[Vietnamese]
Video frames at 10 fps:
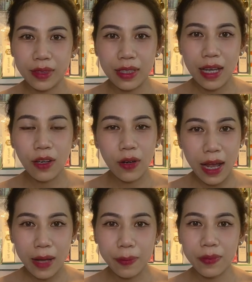đang có
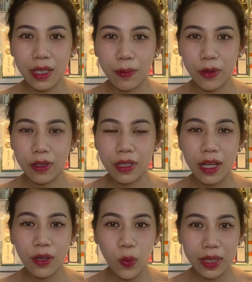nám thì mọi người
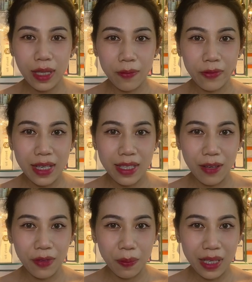nên quan tâm về sản
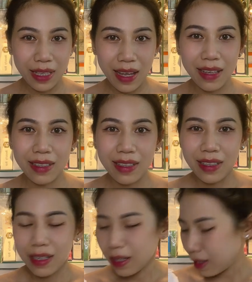phẩm này nha
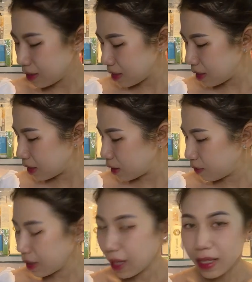à, xin giới thiệu
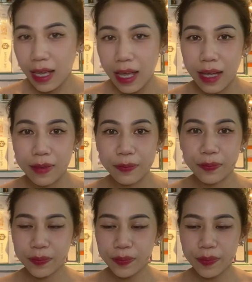với cả nhà
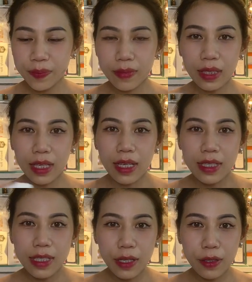
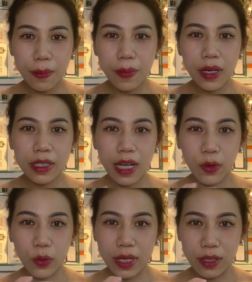serum mới ra
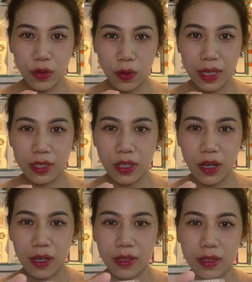của nhà Sonanger
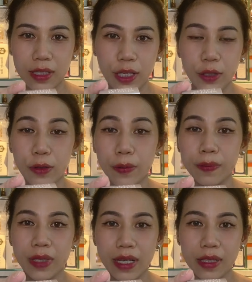serum
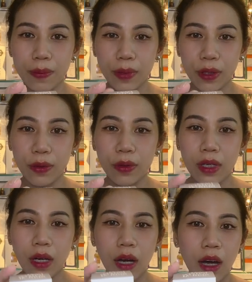Rescue uh,
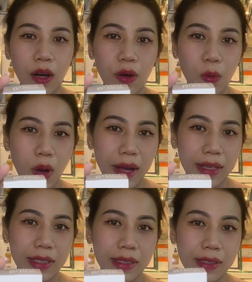ờ, White